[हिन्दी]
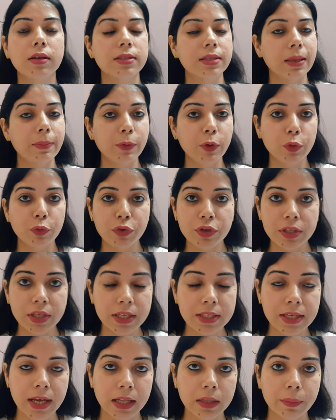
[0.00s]
सेम यूट्रस
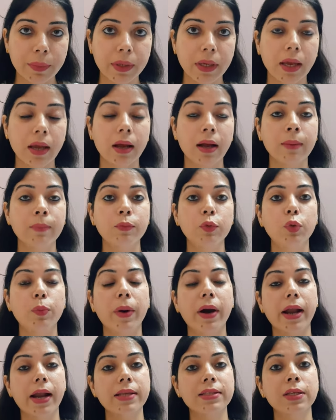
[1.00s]
के साथ भी है अब
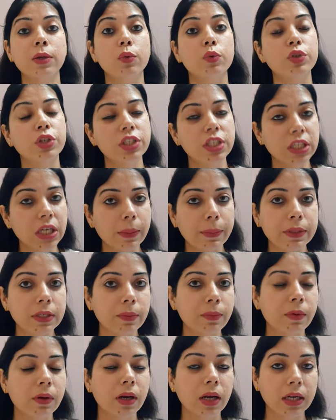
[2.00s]
दोबारा से उसी जगह पर जब